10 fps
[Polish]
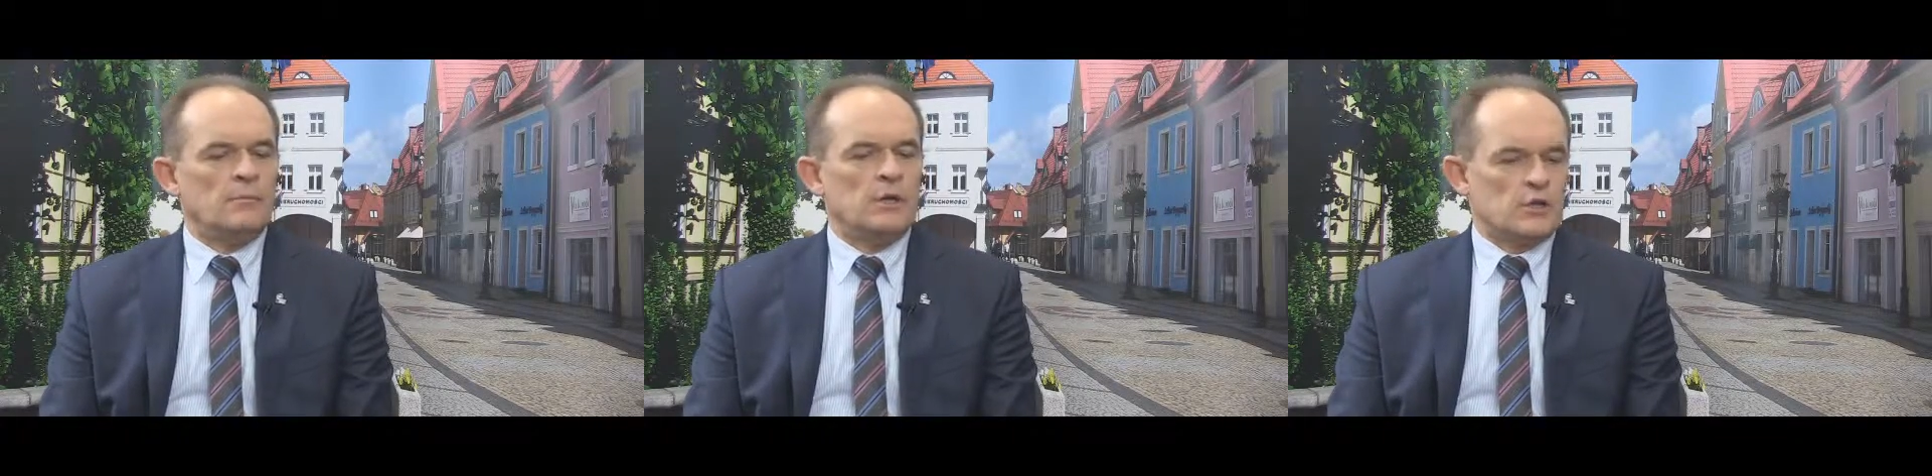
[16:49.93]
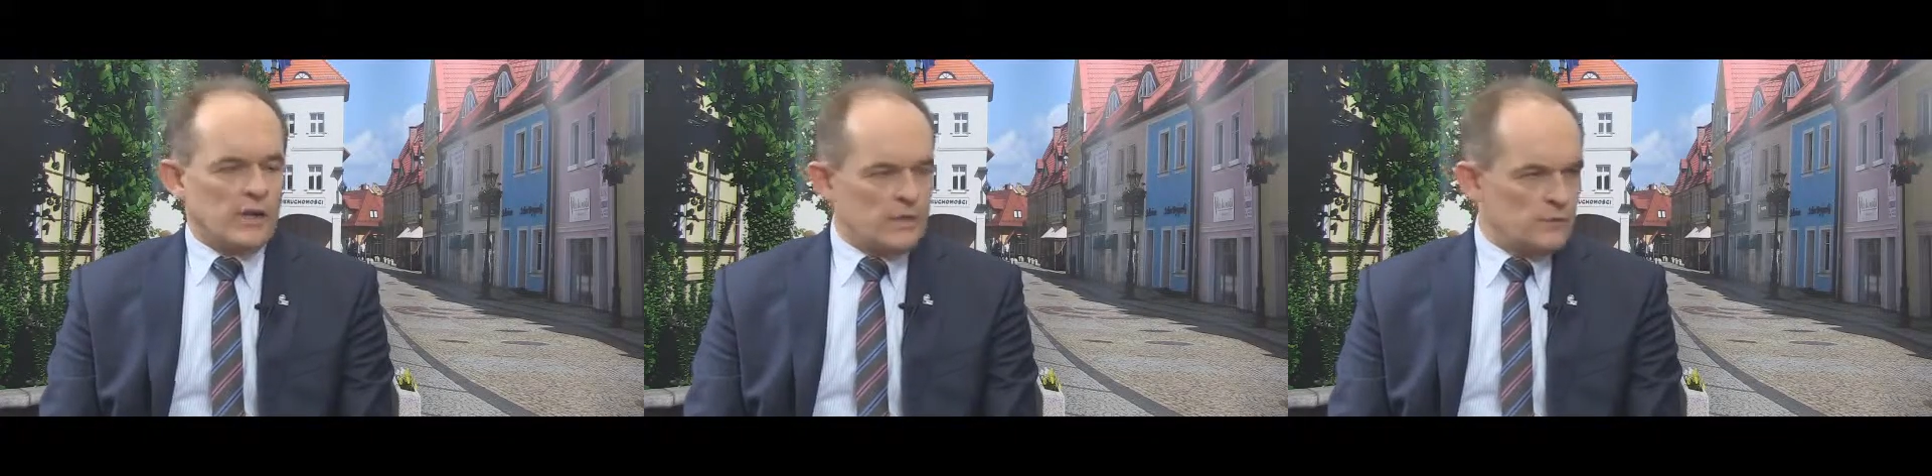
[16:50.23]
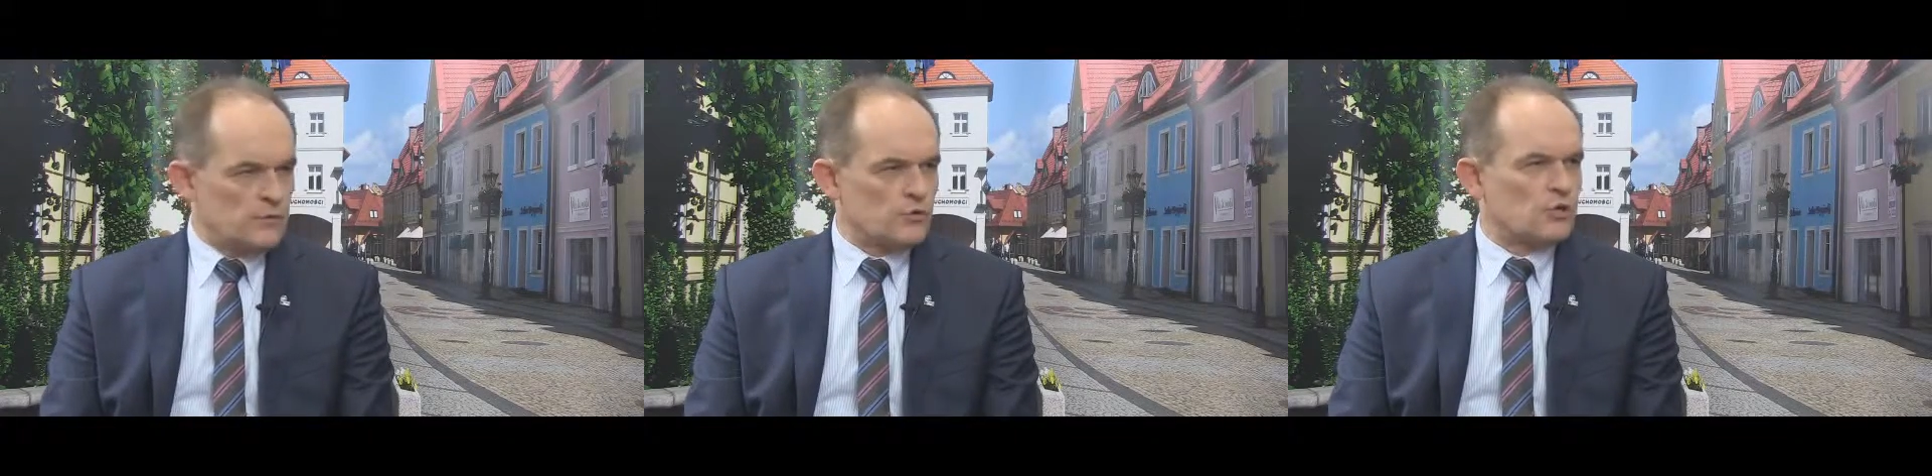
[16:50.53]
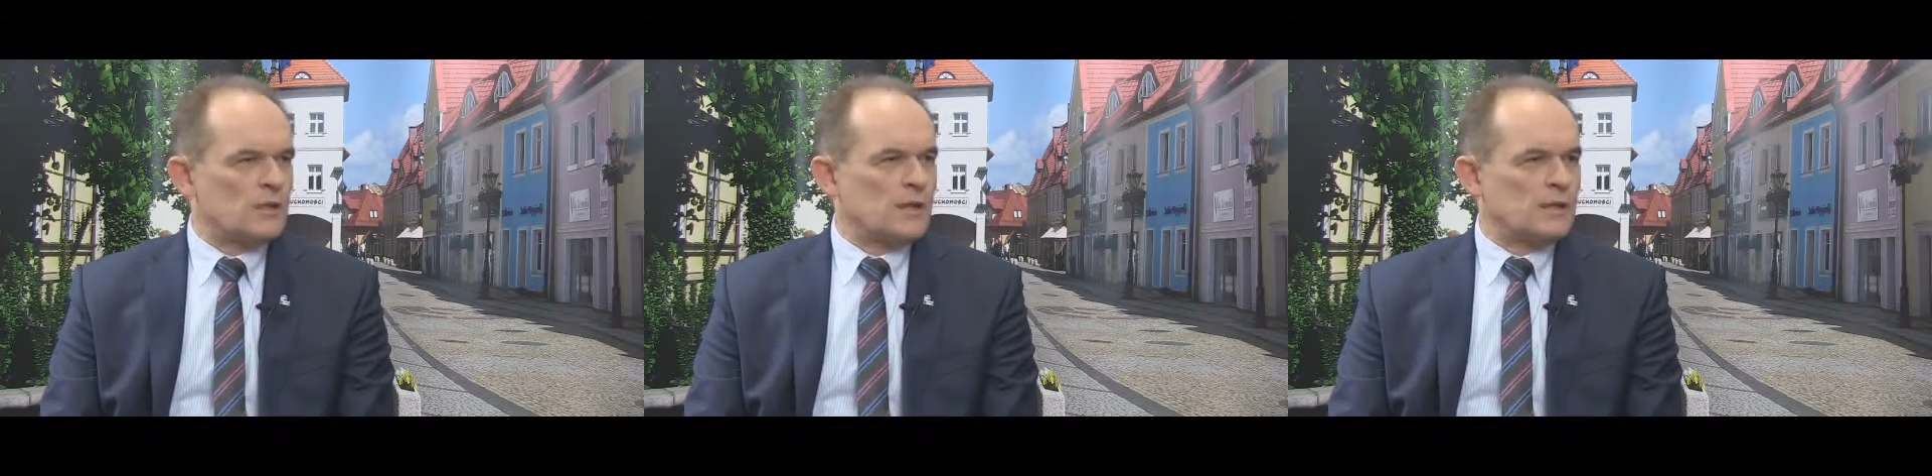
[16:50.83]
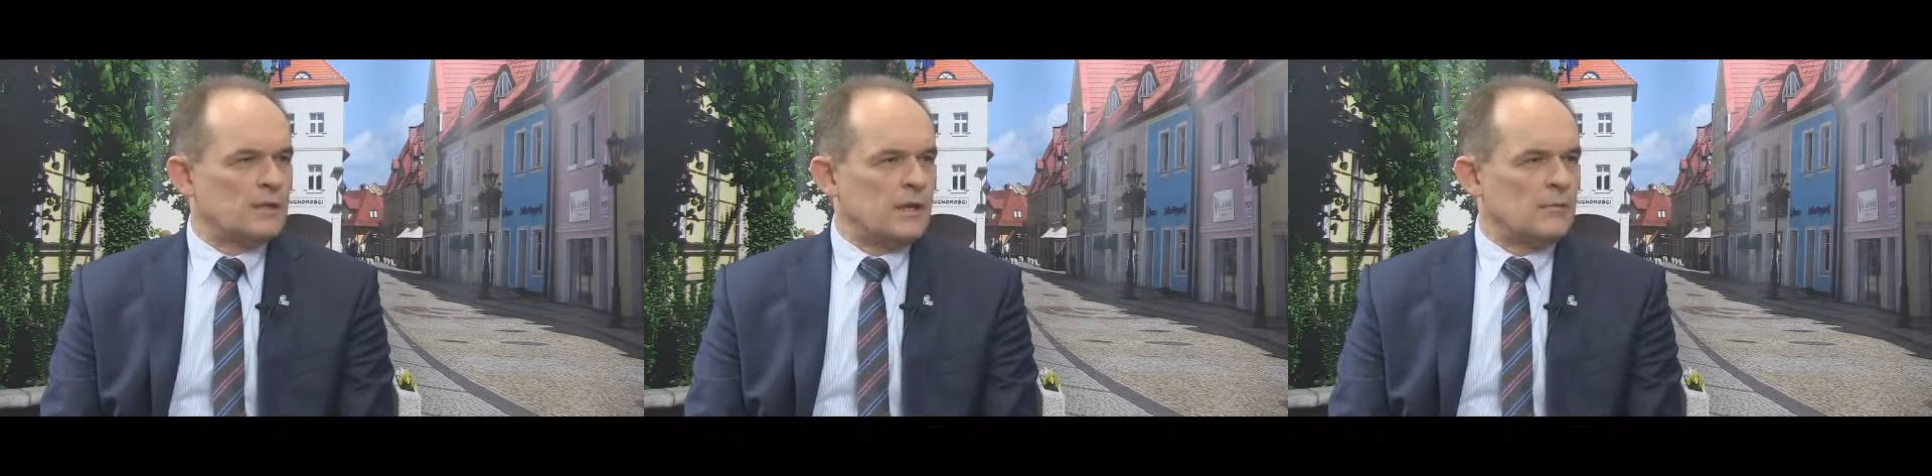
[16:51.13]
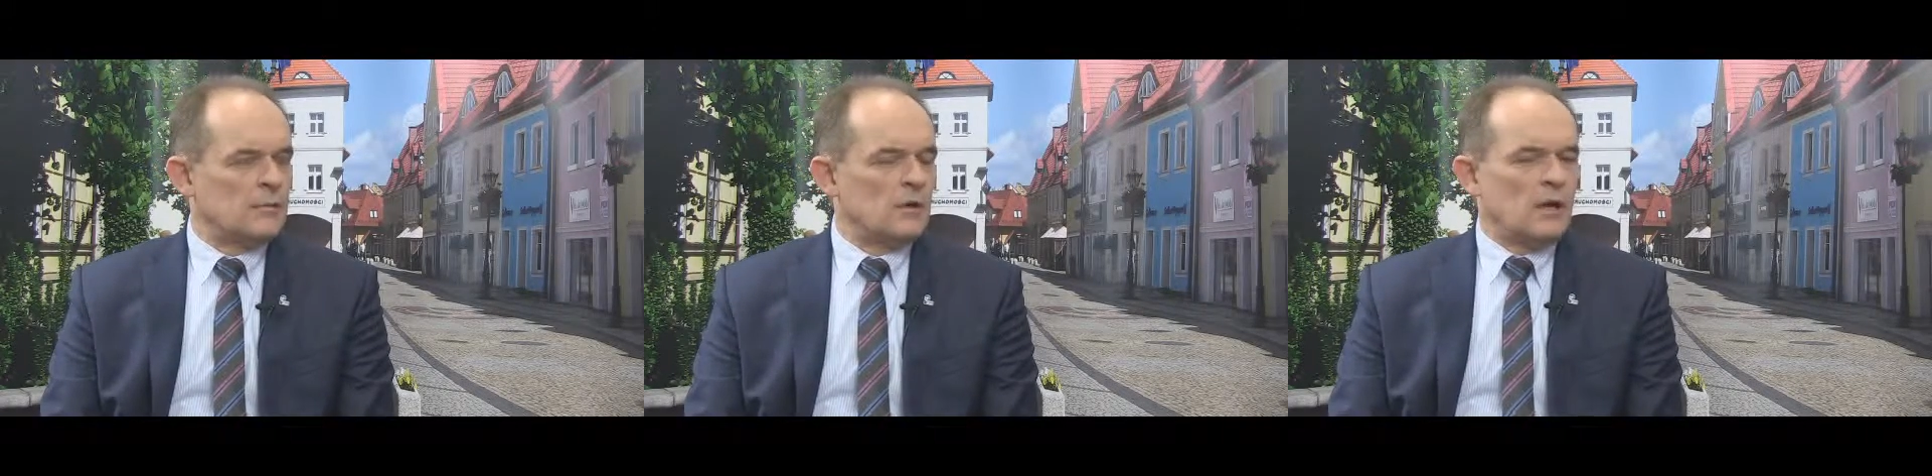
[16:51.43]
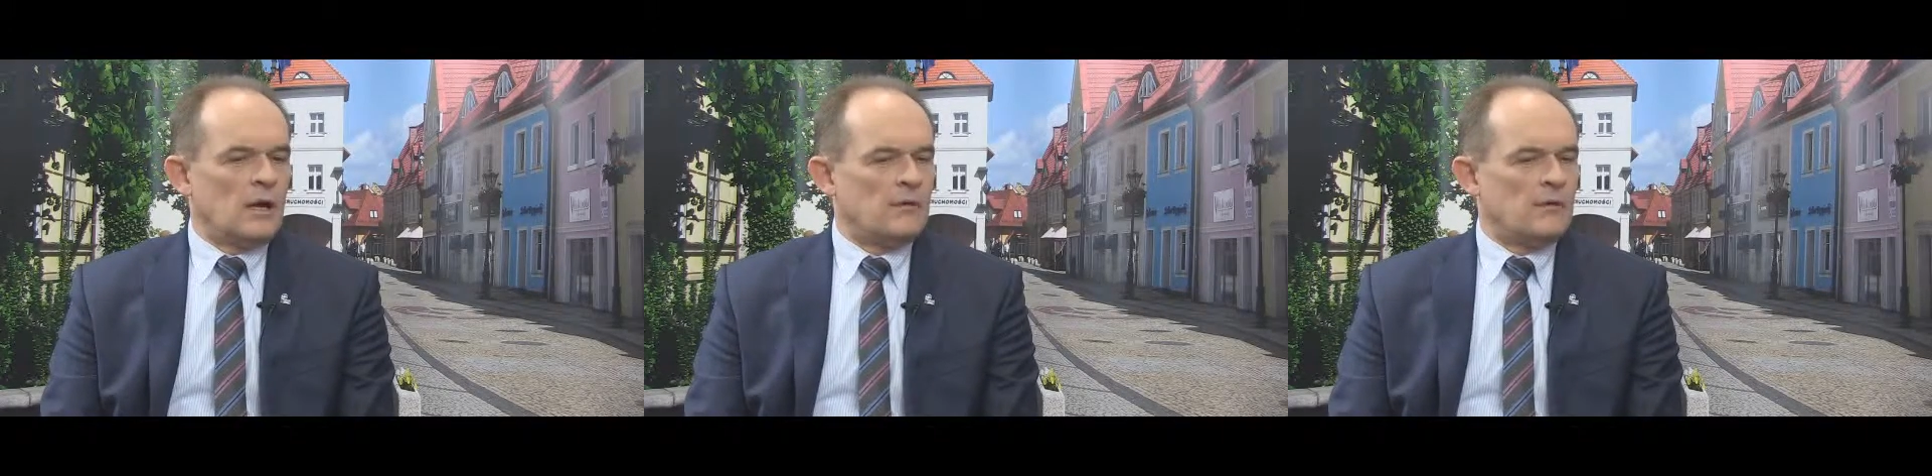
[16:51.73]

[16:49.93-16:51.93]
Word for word: mieszkańców już 3 lata temu,